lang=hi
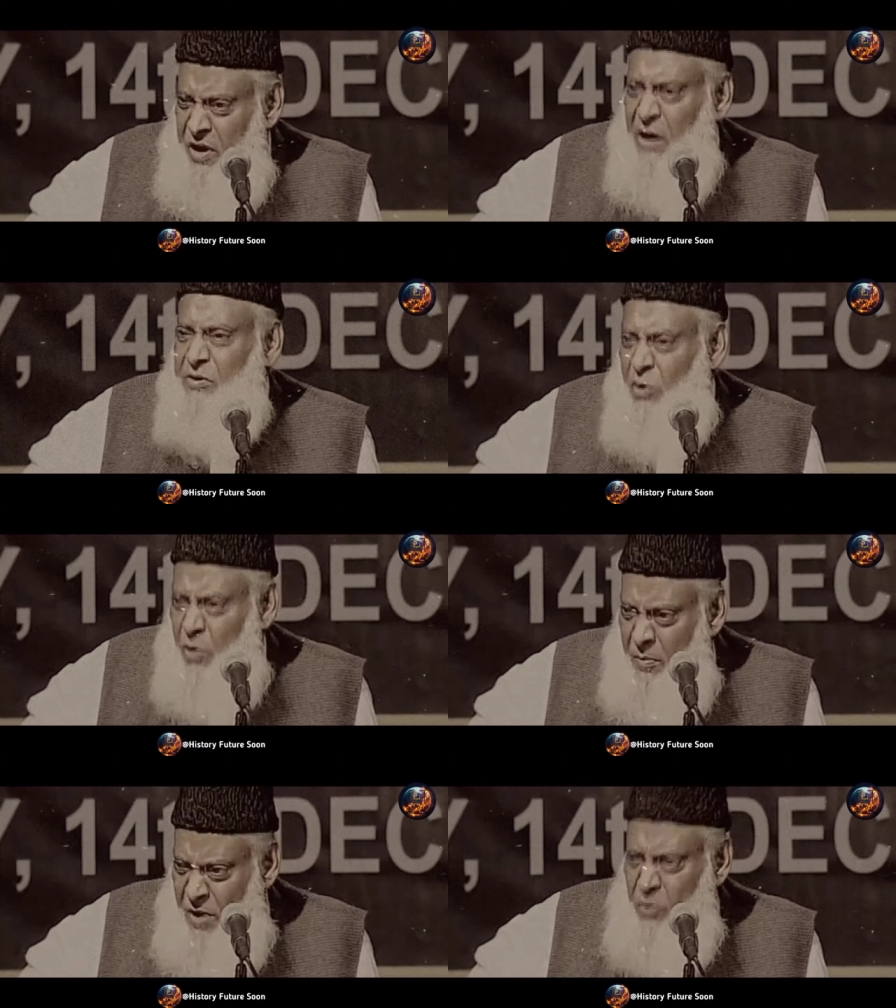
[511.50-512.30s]
रोजे रखते
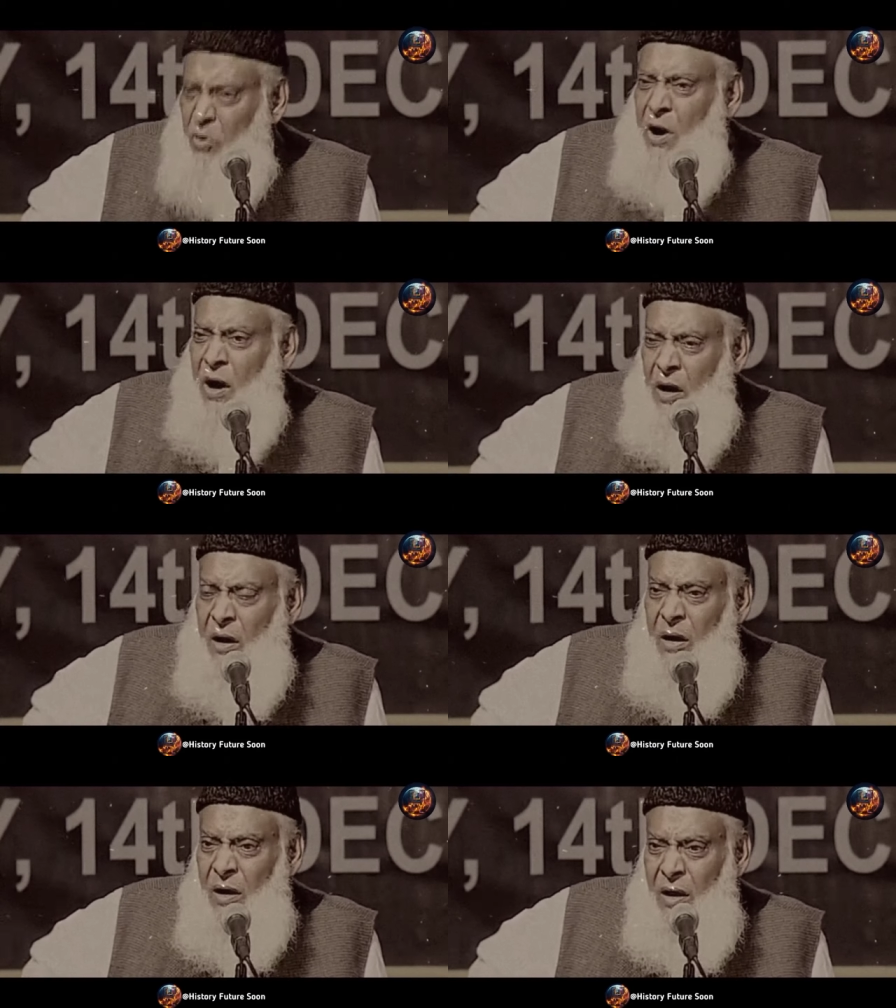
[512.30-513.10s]
हो हमने रोका
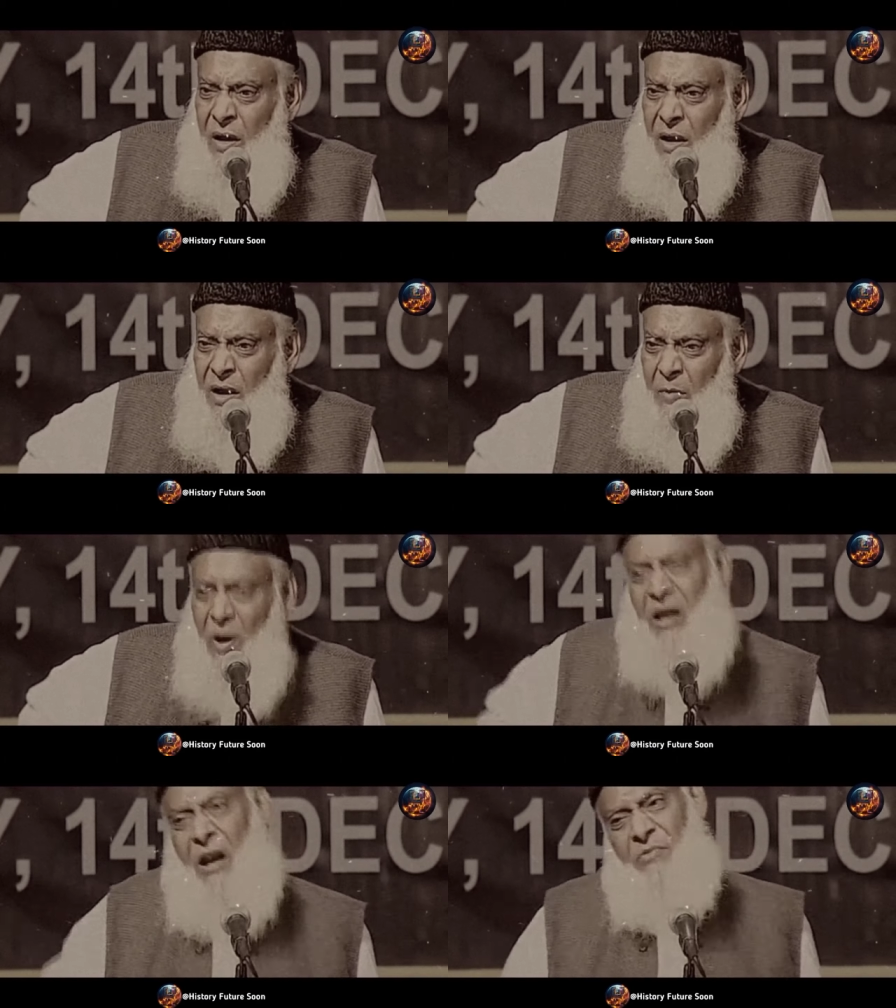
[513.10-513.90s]

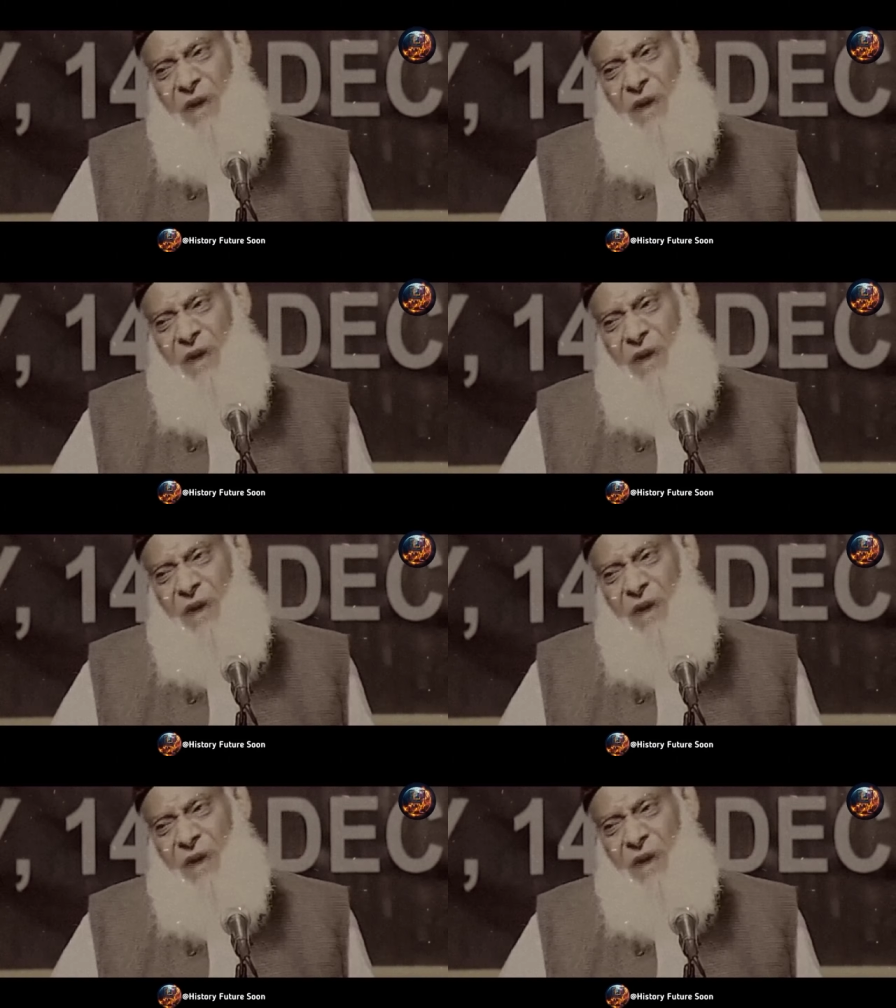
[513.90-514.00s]
बल्कि